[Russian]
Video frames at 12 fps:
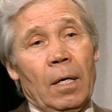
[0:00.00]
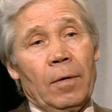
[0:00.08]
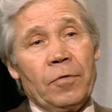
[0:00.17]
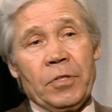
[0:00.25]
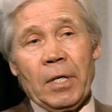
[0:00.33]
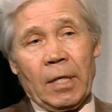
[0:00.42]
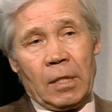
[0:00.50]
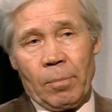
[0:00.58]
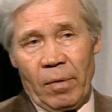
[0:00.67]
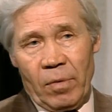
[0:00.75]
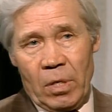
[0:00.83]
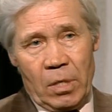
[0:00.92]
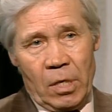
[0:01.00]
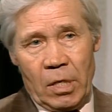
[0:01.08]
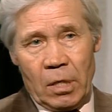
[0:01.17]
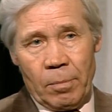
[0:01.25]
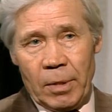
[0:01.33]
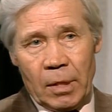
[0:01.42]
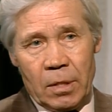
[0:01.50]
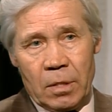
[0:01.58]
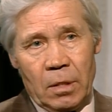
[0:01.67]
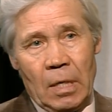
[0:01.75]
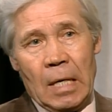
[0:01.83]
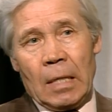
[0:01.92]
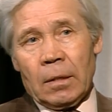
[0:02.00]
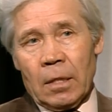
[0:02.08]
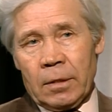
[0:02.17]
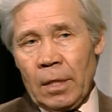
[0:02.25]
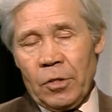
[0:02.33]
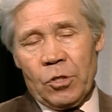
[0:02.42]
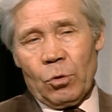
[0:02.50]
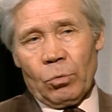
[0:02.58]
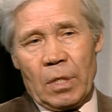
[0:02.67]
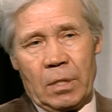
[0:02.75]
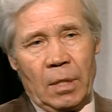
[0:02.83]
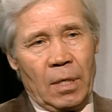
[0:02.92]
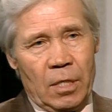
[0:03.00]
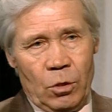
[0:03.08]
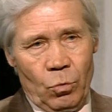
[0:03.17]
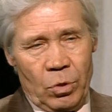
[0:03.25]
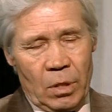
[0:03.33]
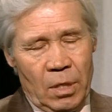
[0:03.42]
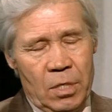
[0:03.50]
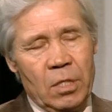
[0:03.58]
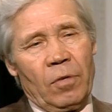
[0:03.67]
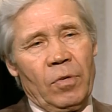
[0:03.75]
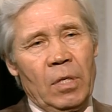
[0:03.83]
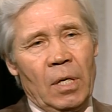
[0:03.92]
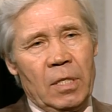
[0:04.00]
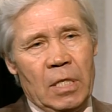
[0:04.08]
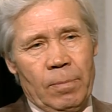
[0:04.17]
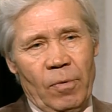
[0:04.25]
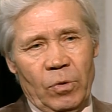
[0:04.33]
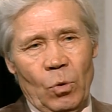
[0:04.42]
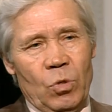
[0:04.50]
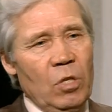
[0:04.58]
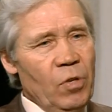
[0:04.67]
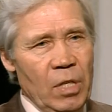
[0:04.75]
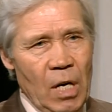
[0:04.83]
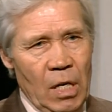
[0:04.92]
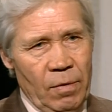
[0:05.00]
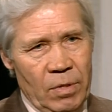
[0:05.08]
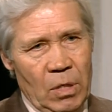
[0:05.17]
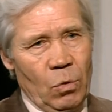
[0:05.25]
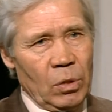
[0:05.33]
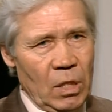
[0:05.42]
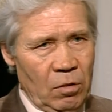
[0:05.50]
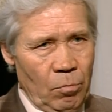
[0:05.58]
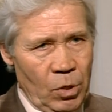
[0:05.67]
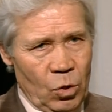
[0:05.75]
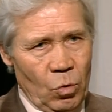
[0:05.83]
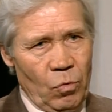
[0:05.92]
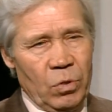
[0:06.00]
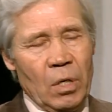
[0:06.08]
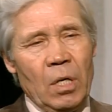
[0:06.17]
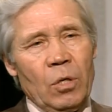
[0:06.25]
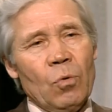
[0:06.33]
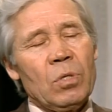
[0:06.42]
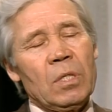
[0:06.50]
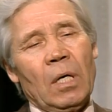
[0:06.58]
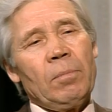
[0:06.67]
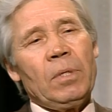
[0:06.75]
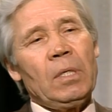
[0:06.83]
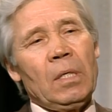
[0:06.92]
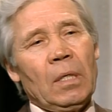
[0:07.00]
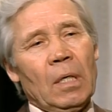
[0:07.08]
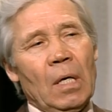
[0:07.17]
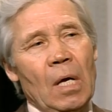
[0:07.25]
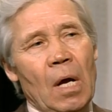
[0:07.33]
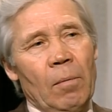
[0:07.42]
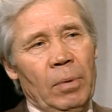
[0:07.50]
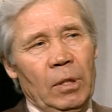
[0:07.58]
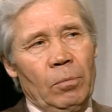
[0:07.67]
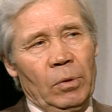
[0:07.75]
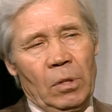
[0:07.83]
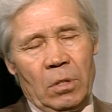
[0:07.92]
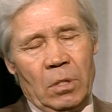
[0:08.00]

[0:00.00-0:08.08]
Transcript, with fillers: всех направлений и деноминаций. Достаточно у нас и Конституции Российской Федерации, я повторюсь, и Федерального закона о свободе совести в религиозных объединениях, поэтому этот